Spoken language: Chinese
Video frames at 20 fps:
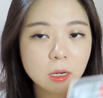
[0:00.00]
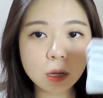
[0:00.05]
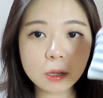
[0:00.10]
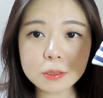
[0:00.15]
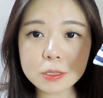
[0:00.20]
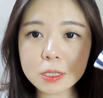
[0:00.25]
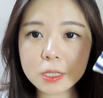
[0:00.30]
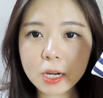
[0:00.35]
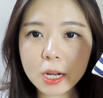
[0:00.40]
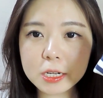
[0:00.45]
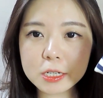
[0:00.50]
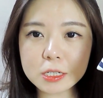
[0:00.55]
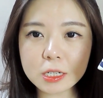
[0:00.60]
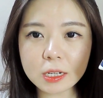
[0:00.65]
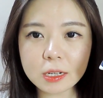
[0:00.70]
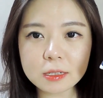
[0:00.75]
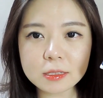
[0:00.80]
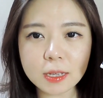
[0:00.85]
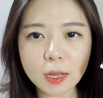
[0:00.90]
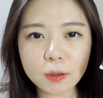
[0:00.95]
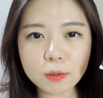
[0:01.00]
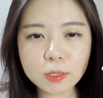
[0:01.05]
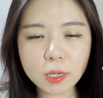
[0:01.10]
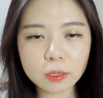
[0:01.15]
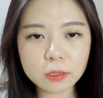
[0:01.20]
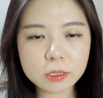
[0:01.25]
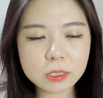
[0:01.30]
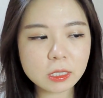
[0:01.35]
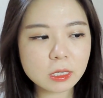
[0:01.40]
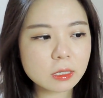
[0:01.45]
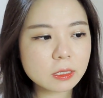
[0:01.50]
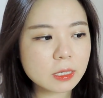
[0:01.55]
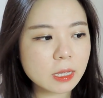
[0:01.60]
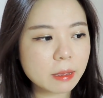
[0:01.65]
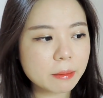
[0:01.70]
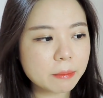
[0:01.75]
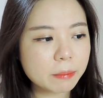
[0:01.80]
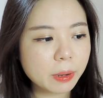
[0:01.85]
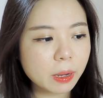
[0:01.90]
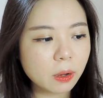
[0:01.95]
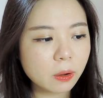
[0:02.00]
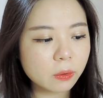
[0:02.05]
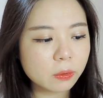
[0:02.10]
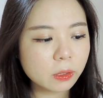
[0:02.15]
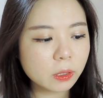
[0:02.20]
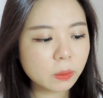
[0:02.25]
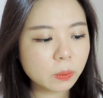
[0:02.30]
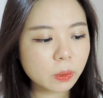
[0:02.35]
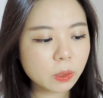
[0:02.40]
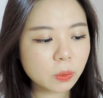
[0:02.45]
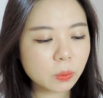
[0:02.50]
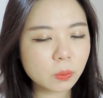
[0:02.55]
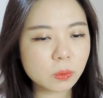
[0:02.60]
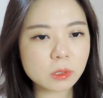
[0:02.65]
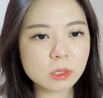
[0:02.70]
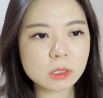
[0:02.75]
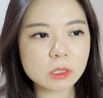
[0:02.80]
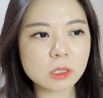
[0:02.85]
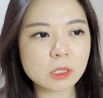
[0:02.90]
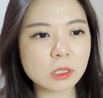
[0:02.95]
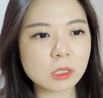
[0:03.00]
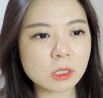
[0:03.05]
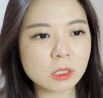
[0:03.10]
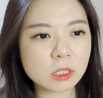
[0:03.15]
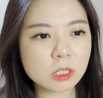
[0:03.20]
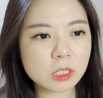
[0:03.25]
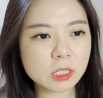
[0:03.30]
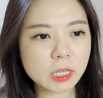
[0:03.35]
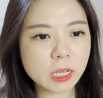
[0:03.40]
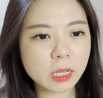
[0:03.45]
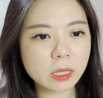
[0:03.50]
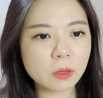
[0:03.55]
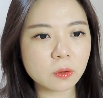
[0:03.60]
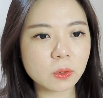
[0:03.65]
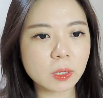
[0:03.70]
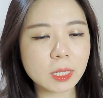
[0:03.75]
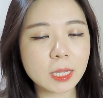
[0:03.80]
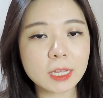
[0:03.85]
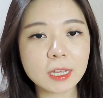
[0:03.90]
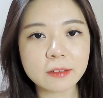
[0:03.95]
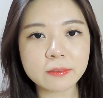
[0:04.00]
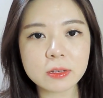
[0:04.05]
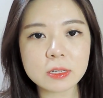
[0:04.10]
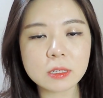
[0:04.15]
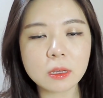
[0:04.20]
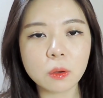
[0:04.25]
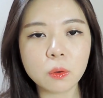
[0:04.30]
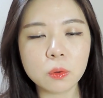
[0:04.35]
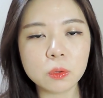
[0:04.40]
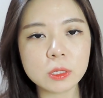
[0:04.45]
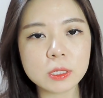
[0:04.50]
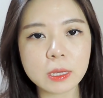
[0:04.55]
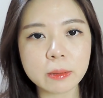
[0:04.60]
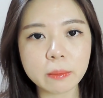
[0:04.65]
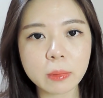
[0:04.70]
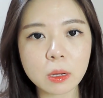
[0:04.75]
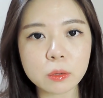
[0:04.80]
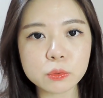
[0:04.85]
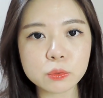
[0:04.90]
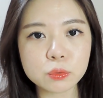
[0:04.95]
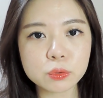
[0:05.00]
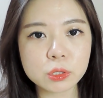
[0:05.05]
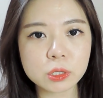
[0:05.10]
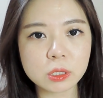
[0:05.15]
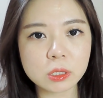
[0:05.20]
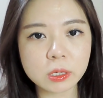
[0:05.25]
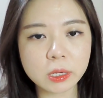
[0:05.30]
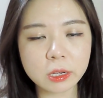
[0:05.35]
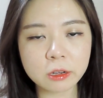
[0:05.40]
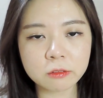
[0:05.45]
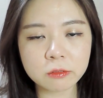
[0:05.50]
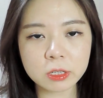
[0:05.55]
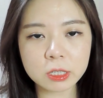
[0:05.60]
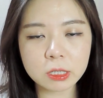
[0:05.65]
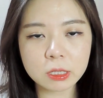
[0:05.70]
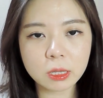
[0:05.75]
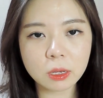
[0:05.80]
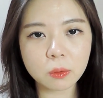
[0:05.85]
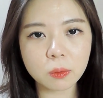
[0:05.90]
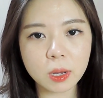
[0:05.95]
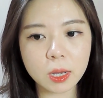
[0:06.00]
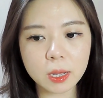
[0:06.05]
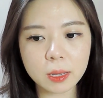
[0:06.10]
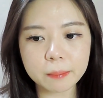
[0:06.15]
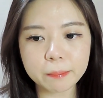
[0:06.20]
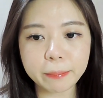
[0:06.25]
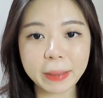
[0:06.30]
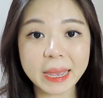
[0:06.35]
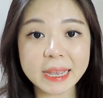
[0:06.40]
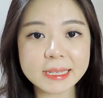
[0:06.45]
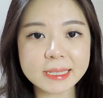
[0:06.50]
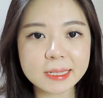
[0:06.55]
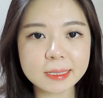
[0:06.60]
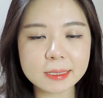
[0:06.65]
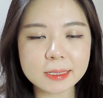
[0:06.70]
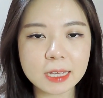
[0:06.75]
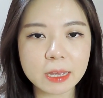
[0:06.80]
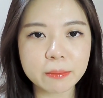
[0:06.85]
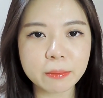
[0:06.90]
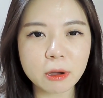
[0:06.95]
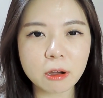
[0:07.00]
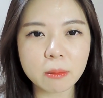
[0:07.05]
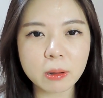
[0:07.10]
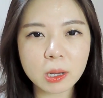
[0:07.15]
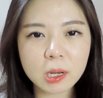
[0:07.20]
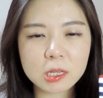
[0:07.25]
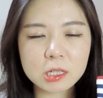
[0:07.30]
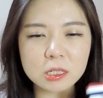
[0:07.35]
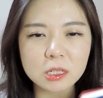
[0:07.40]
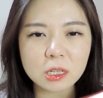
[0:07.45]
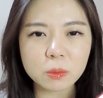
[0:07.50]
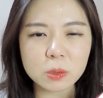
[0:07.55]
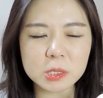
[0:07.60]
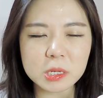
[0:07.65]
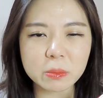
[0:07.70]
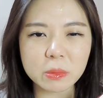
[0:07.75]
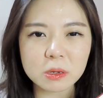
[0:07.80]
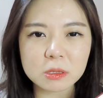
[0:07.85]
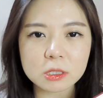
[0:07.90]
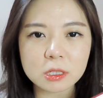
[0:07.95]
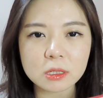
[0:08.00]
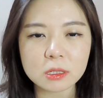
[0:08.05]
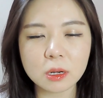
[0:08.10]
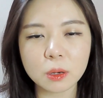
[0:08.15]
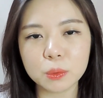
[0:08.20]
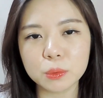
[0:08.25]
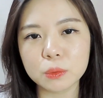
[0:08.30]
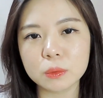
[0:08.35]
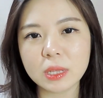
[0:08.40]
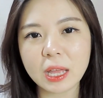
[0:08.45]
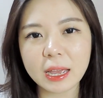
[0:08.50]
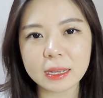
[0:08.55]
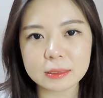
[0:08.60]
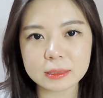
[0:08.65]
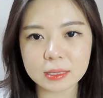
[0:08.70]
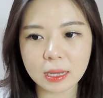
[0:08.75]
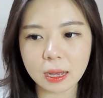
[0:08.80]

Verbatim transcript: 然后接下来是这个小小的这个钱包，因为我自己之前有跟大家分享过我的钱包，就是 LV 的那款白色的钱包嘛。可是那款钱包真的让我用太